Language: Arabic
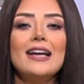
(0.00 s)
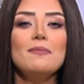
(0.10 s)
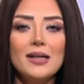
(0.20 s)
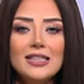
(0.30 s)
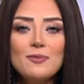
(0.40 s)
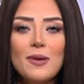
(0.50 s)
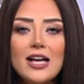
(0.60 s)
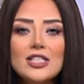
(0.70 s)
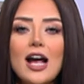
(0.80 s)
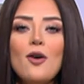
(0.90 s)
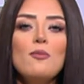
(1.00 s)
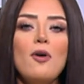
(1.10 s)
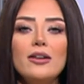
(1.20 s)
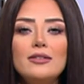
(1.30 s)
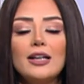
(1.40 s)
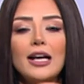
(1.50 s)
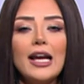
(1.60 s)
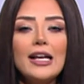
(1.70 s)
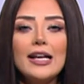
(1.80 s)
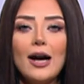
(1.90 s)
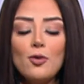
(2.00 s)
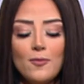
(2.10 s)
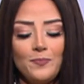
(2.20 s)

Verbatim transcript: البادي سلاش او معطر الجو